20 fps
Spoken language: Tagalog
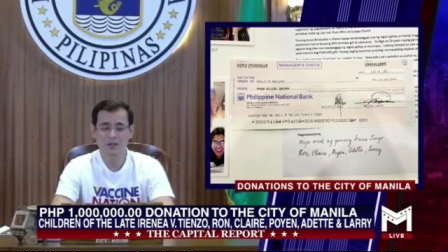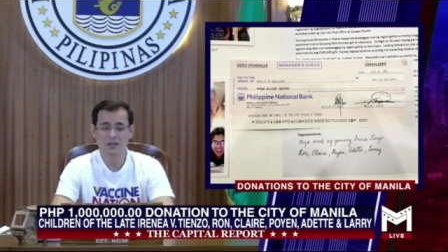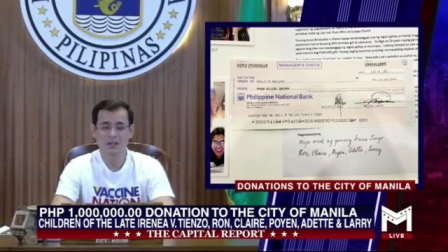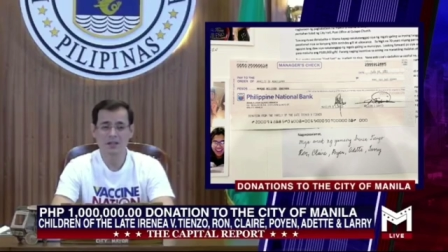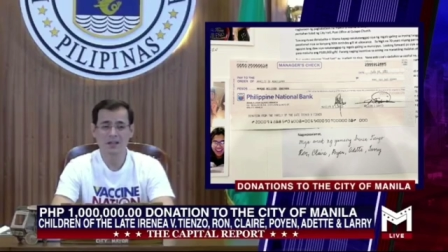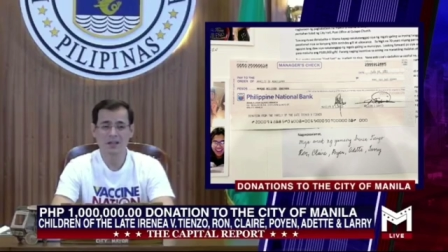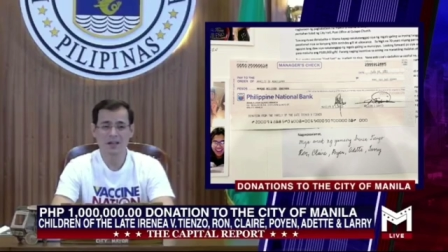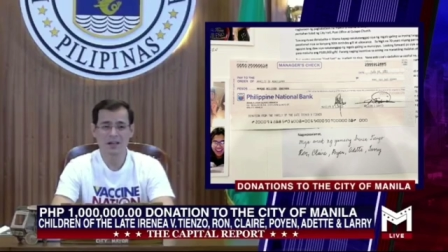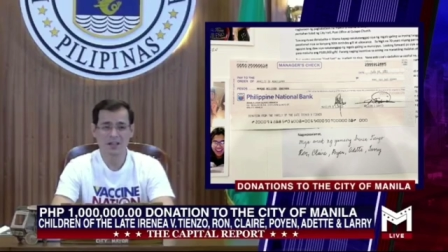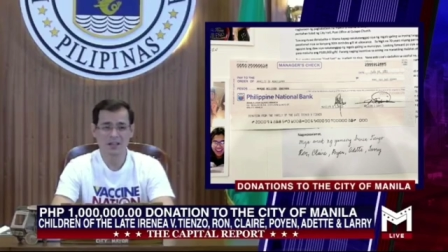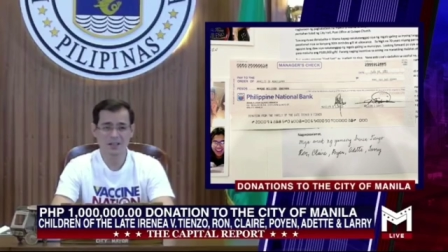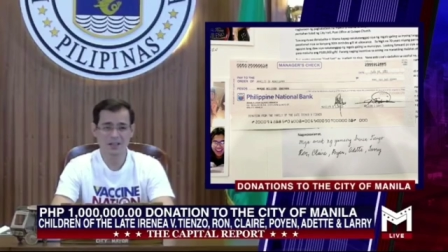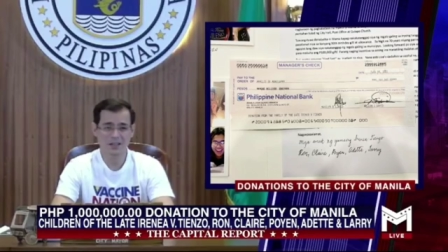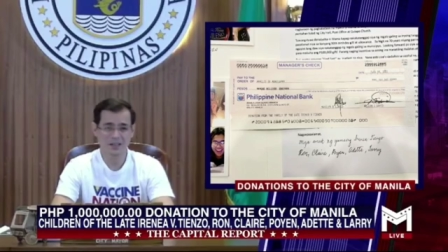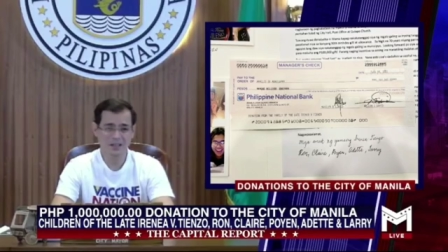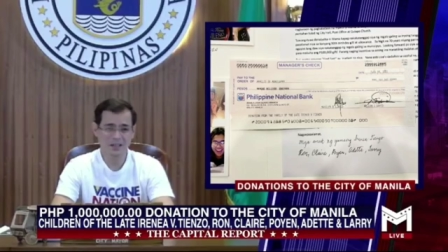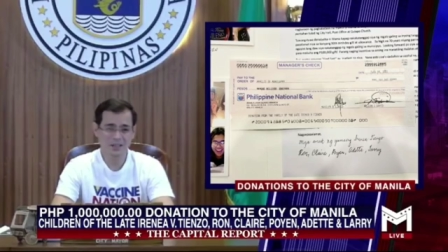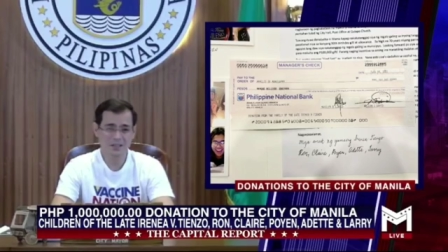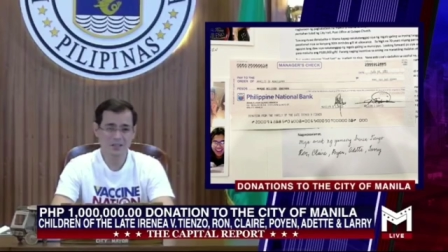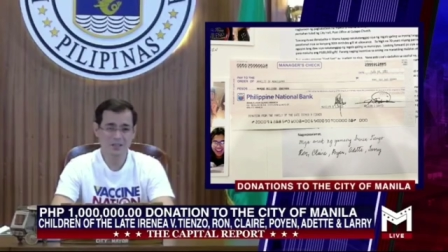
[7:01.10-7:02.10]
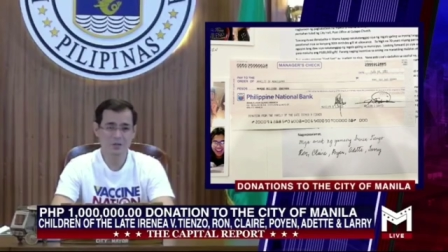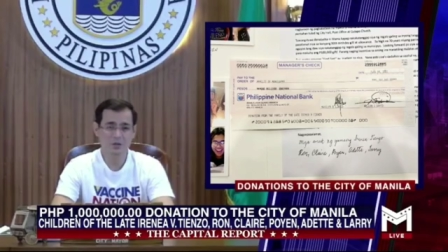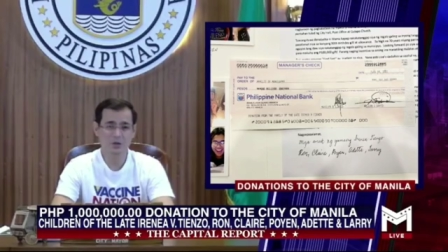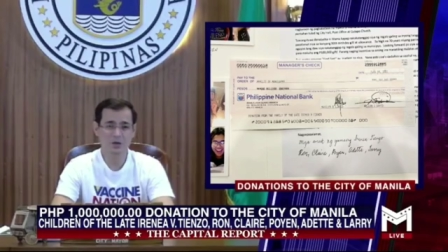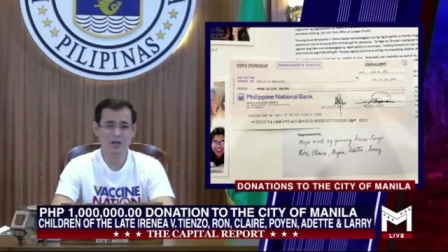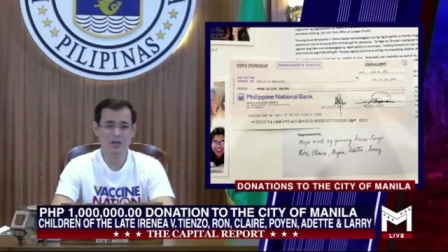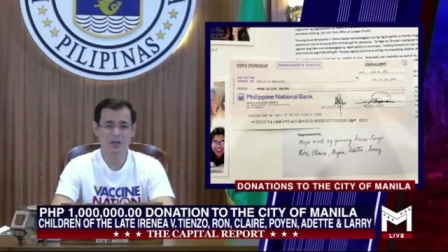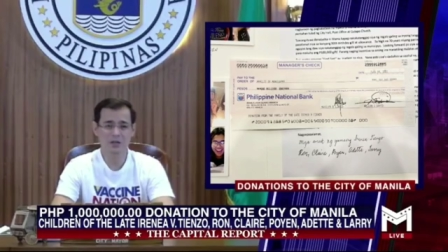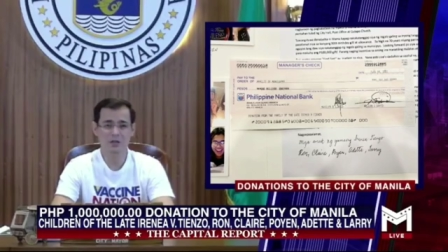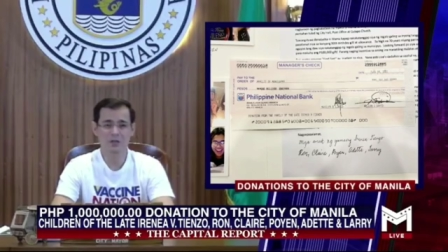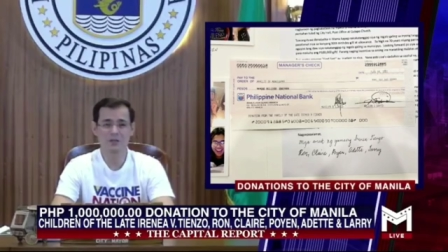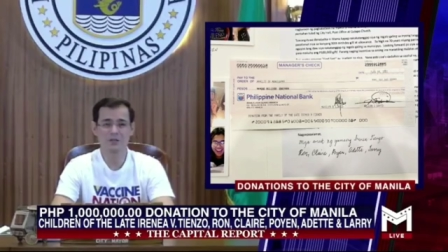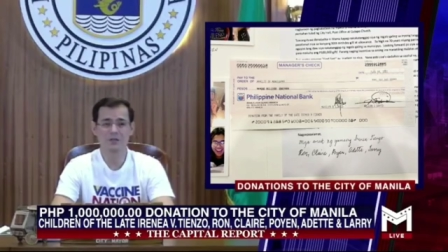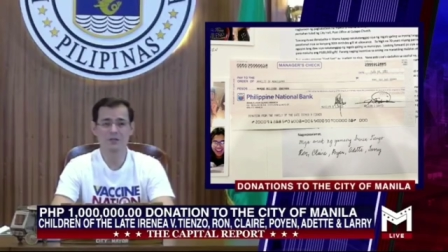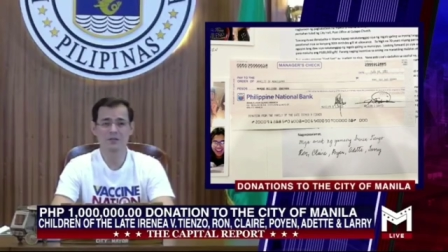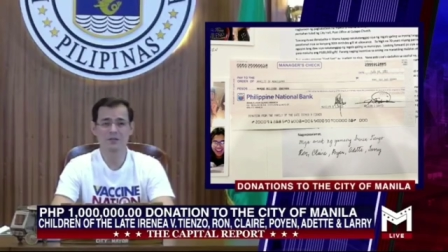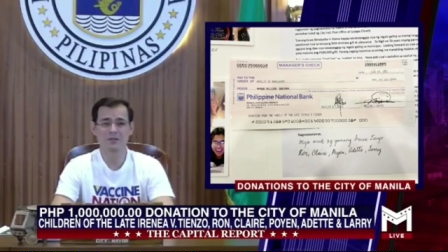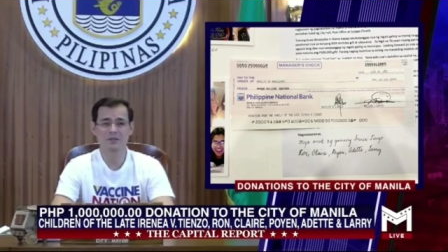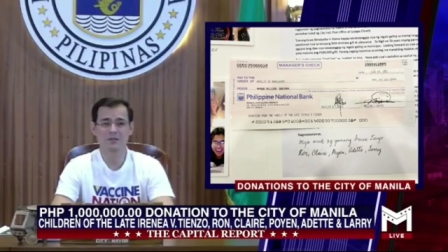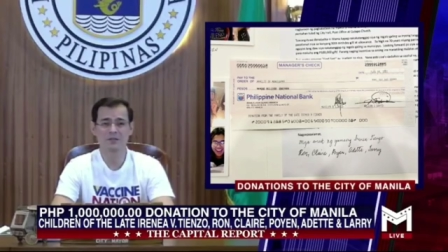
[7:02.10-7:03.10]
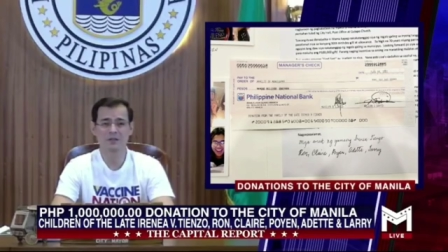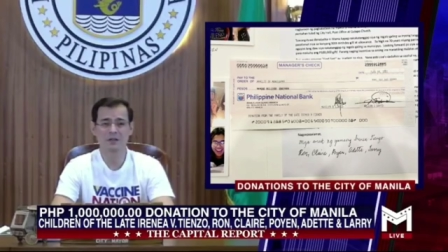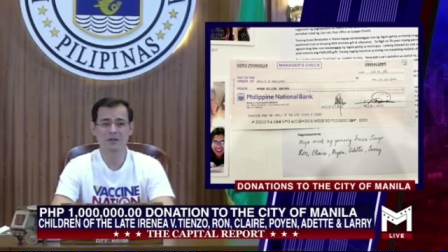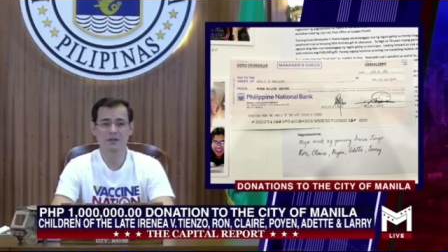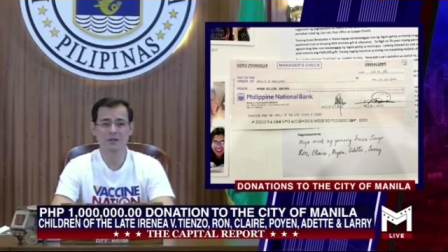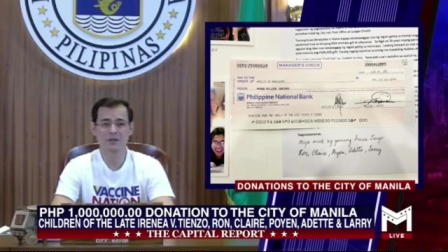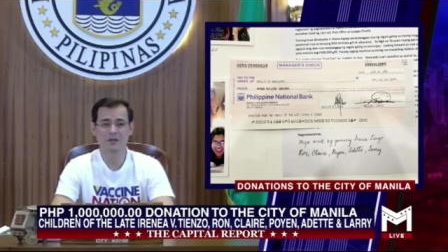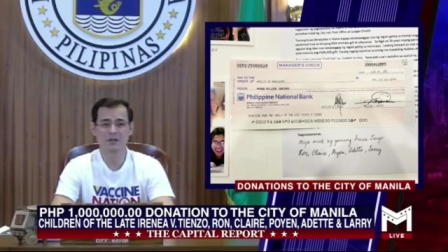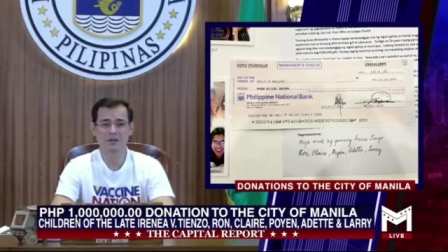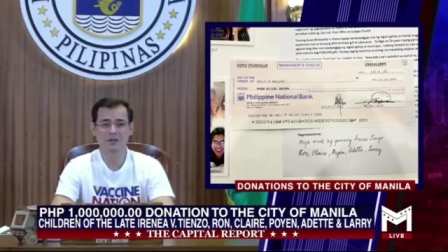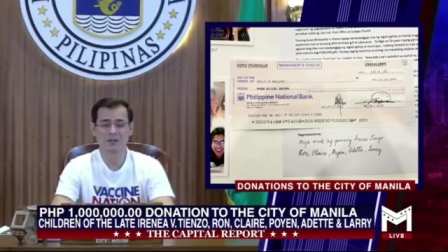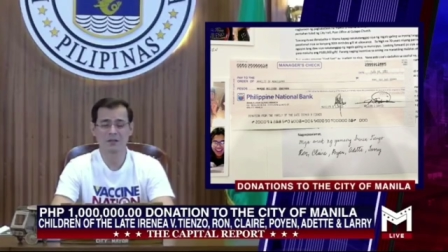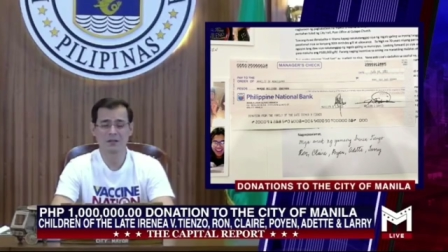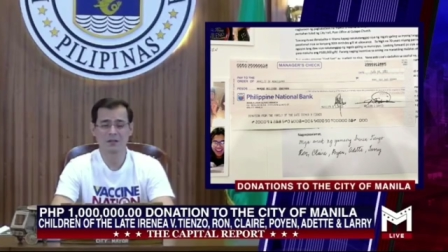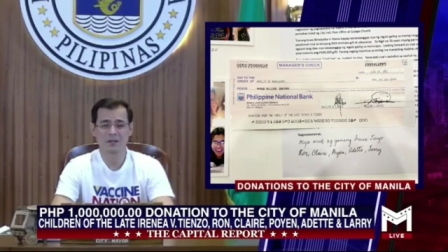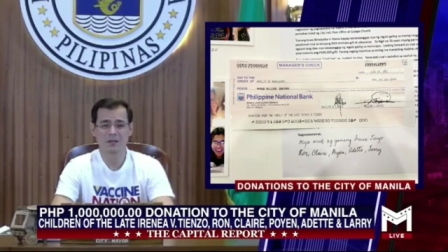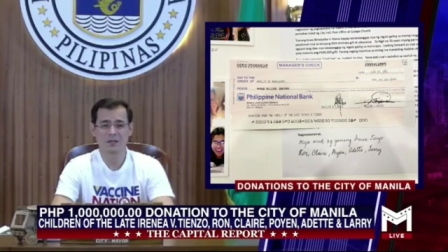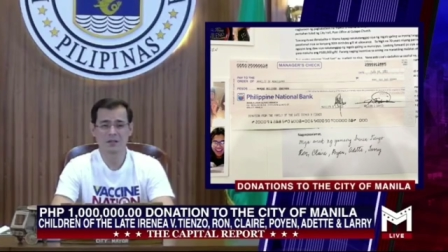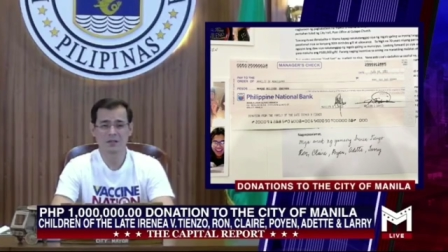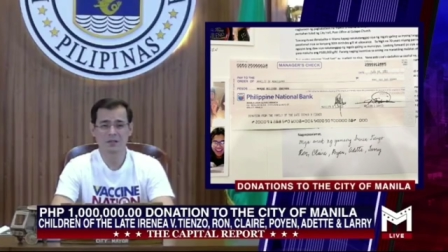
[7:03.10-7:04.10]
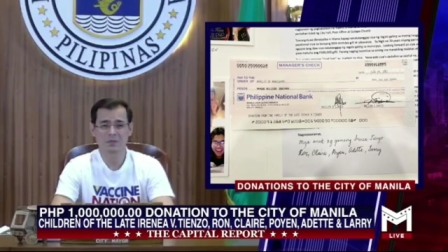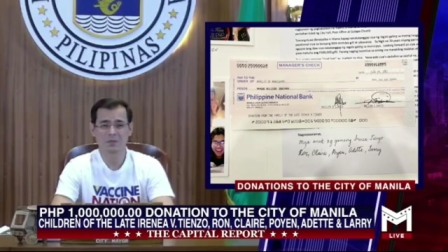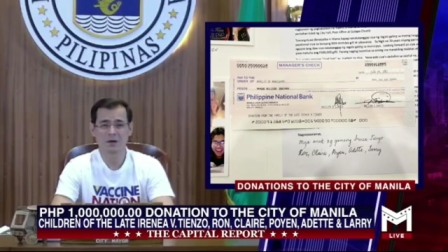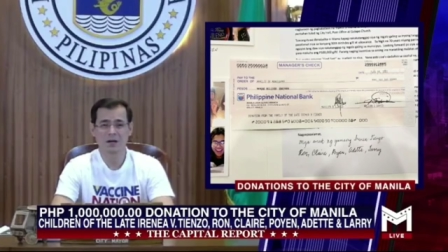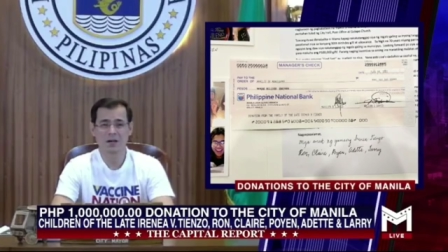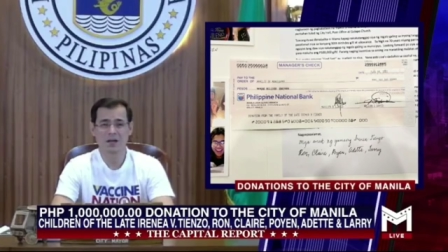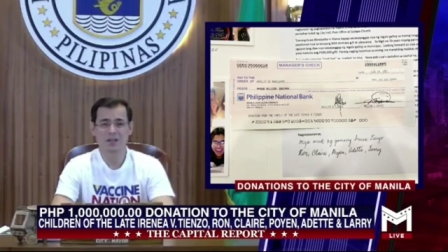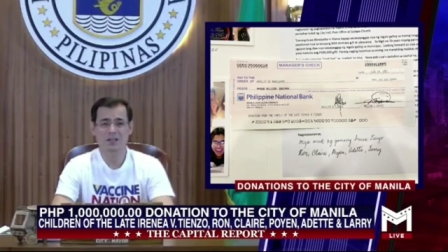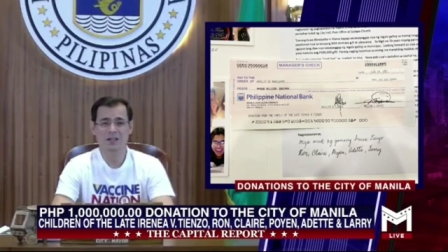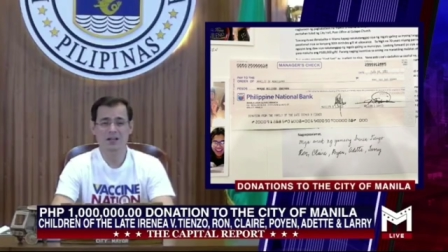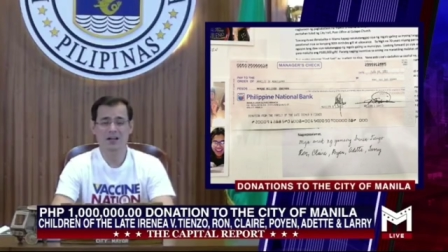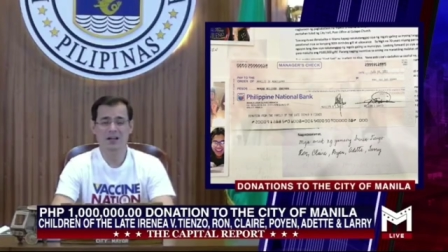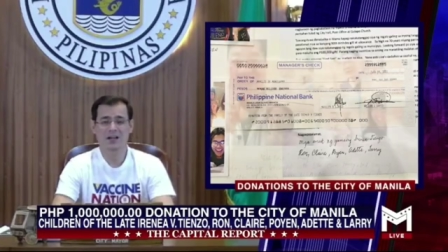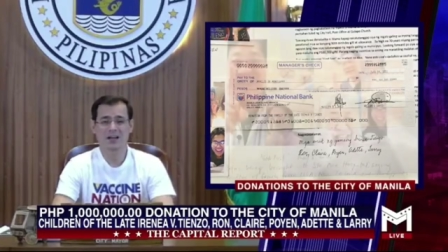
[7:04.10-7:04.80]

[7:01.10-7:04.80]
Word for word: and this donation. Sa mga taga